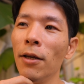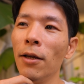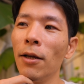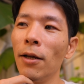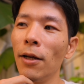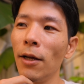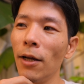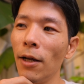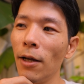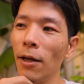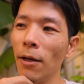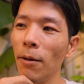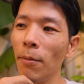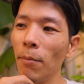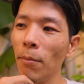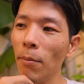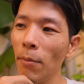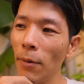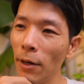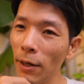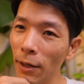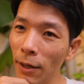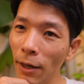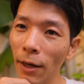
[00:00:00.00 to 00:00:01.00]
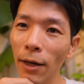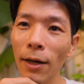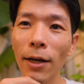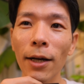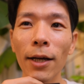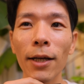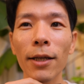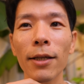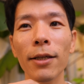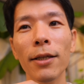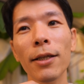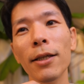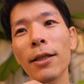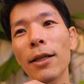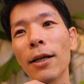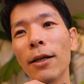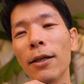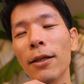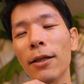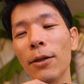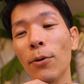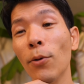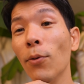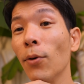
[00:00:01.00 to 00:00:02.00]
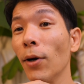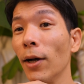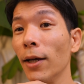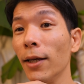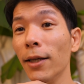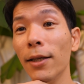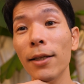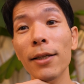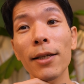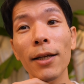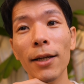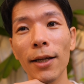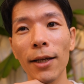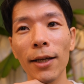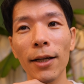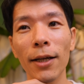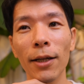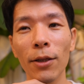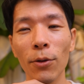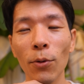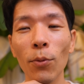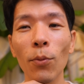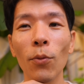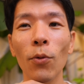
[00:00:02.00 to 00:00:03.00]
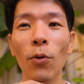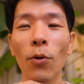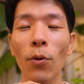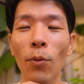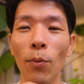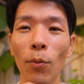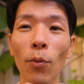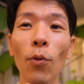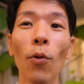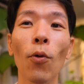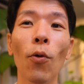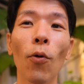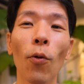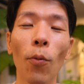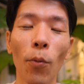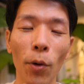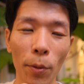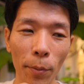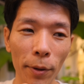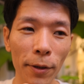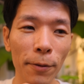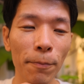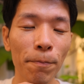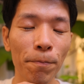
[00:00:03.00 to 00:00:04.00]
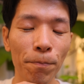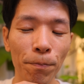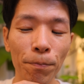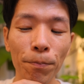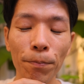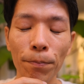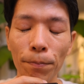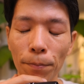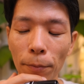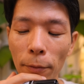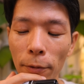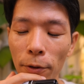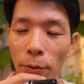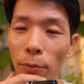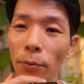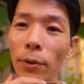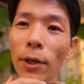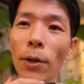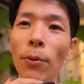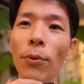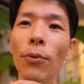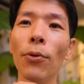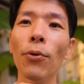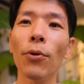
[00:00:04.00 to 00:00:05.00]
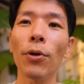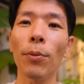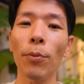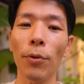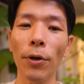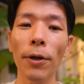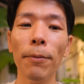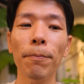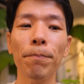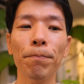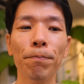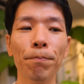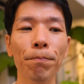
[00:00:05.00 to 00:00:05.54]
あんまり考えすぎない方がいいんじゃないかとも思います。そんなことよりもね、